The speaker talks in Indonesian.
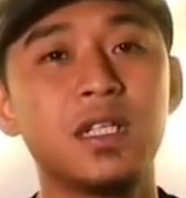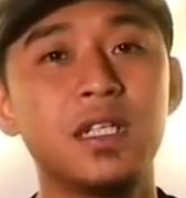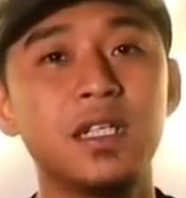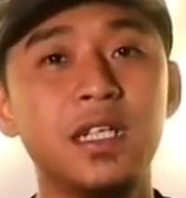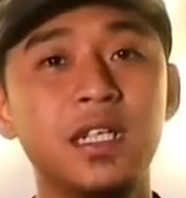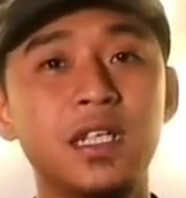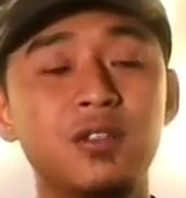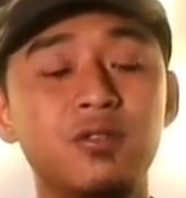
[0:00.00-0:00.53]

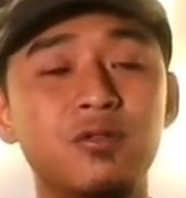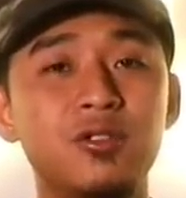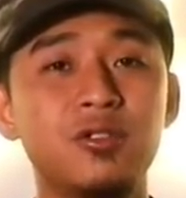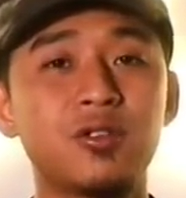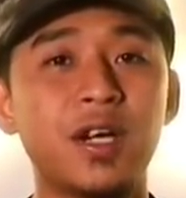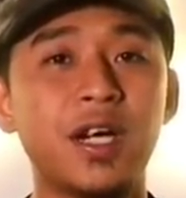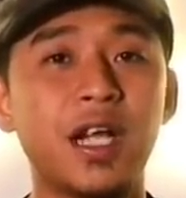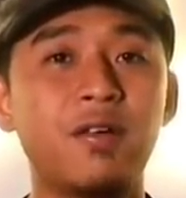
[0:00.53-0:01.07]
Jadi
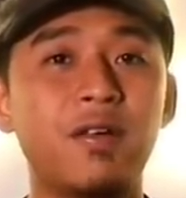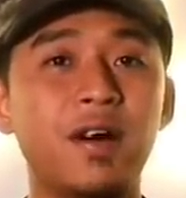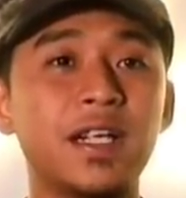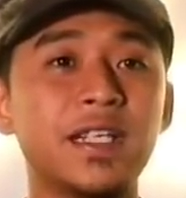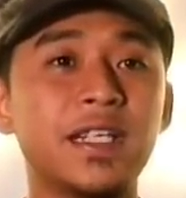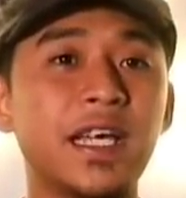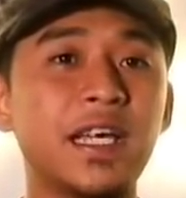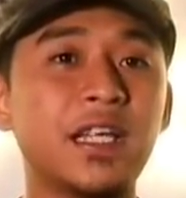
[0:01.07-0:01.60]
tujuan
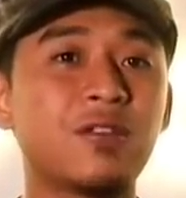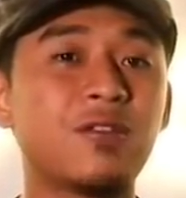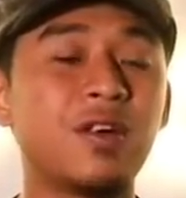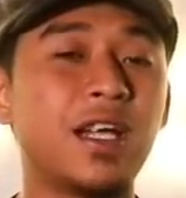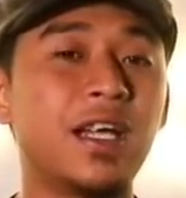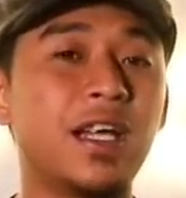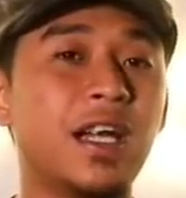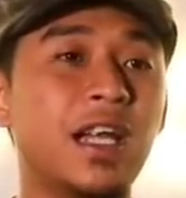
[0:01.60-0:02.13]
awalnya
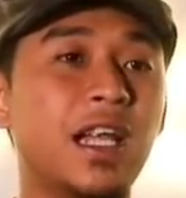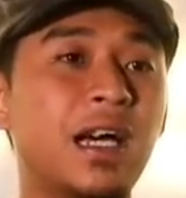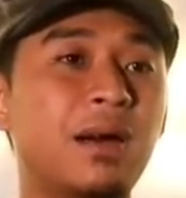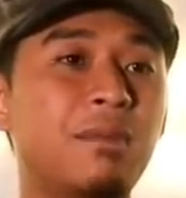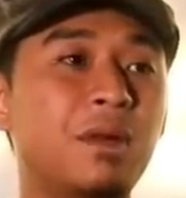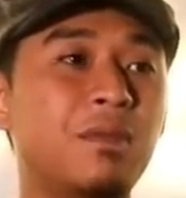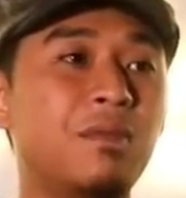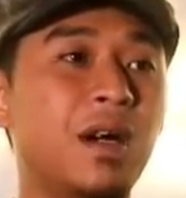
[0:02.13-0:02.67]
itu
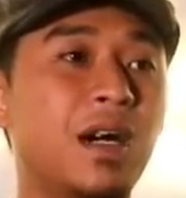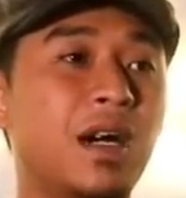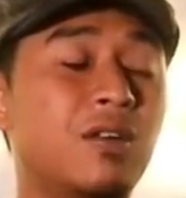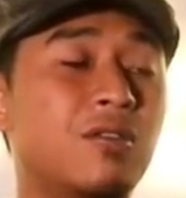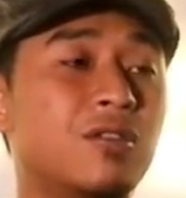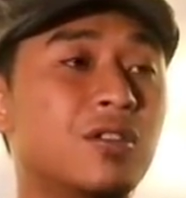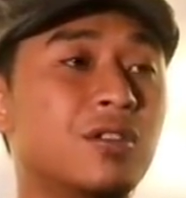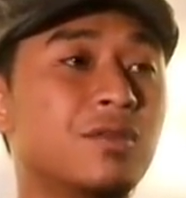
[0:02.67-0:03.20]
adalah
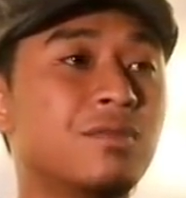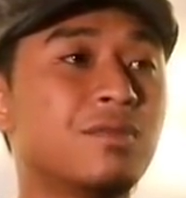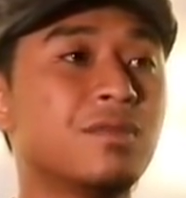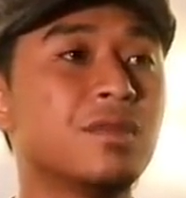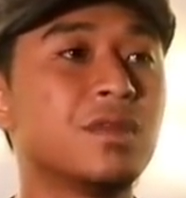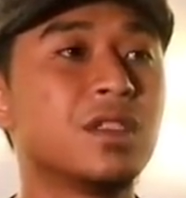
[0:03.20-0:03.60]
membangun